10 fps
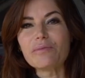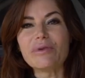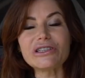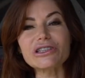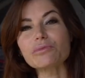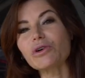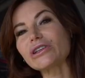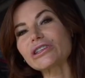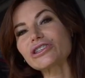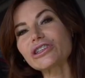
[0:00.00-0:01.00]
Będziecie
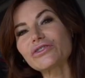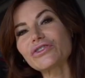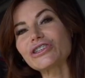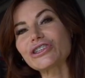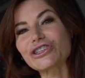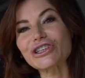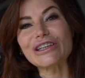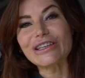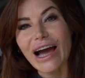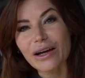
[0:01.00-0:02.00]
mogli też się dowiedzieć,
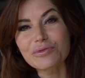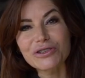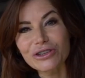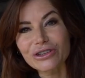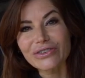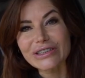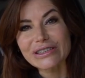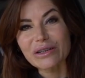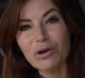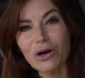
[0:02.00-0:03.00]
jak przygotować
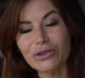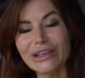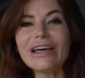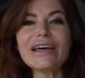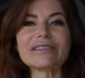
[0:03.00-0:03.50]
samochody.